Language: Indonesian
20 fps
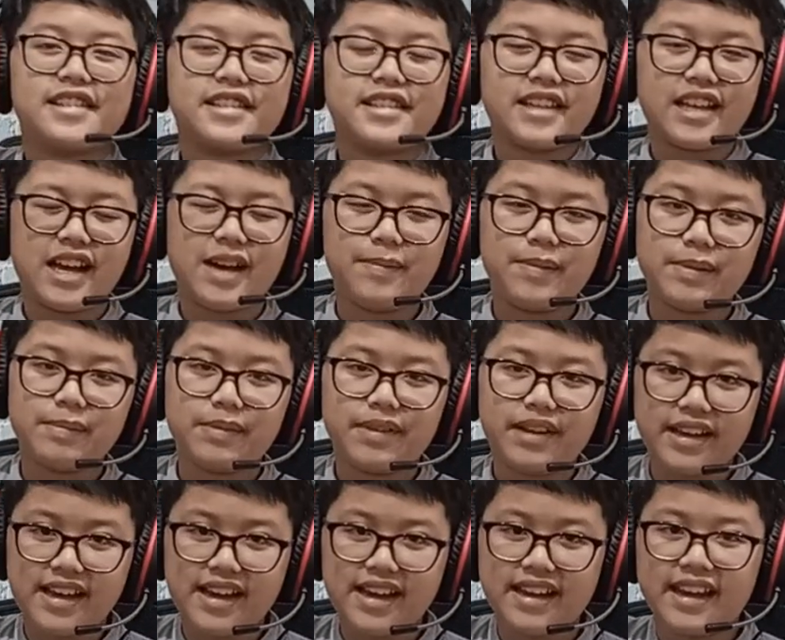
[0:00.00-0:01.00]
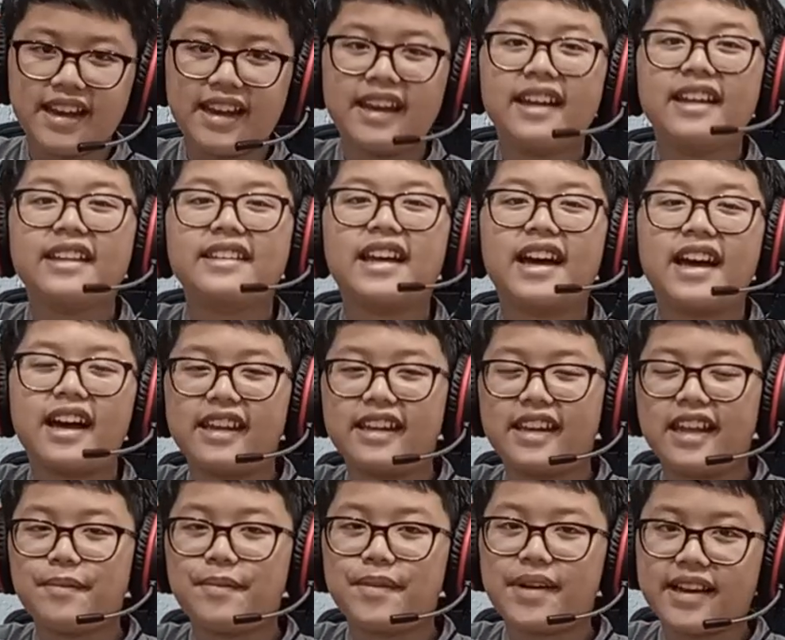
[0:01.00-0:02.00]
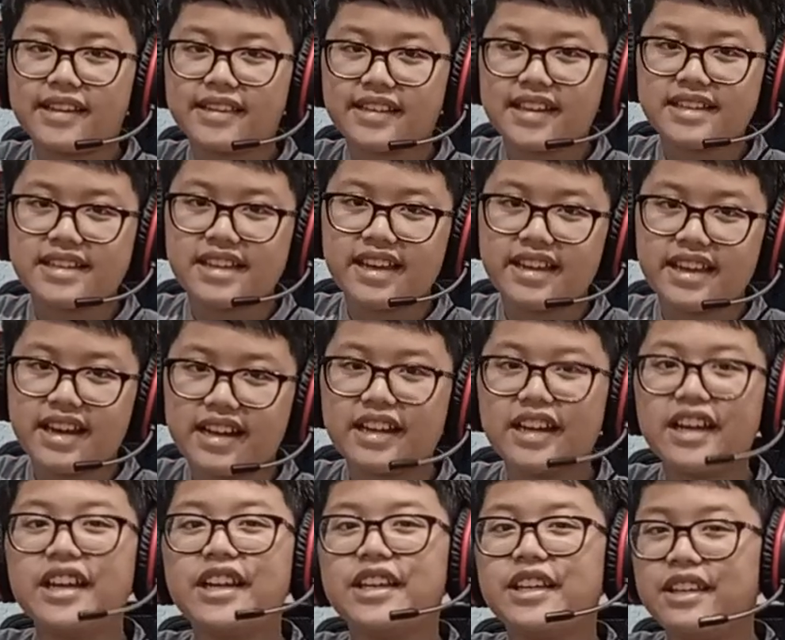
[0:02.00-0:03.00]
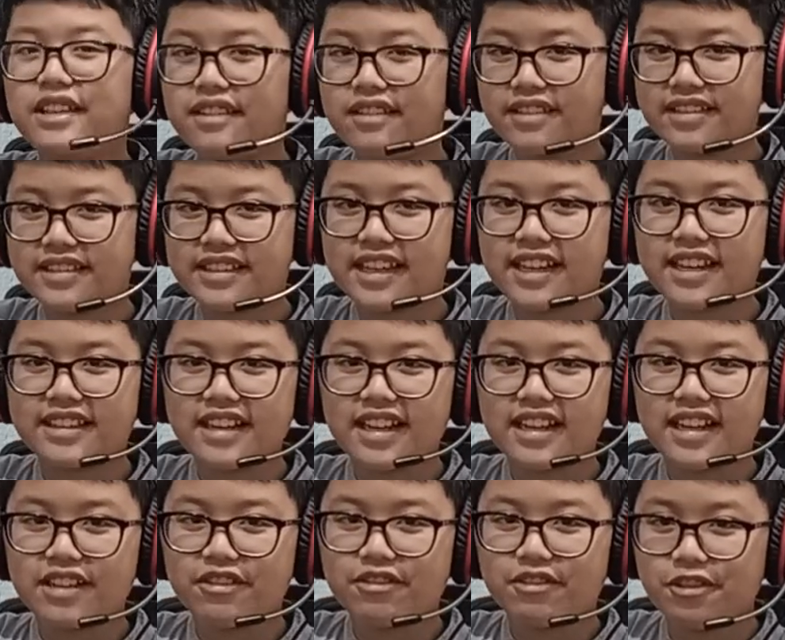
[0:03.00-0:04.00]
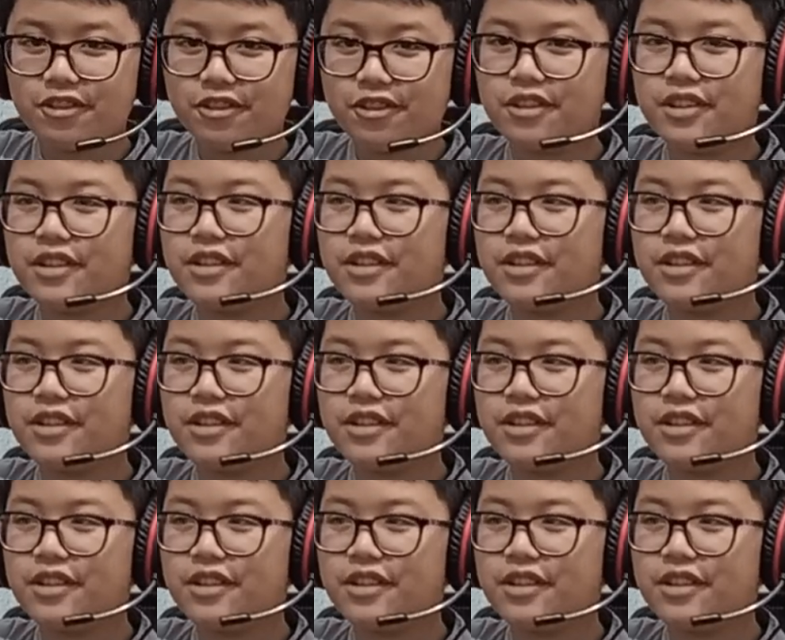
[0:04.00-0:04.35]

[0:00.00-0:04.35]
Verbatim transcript: Sahabat Berlian, tak kenal maka tak sayang. Yuk kita kenalan dulu.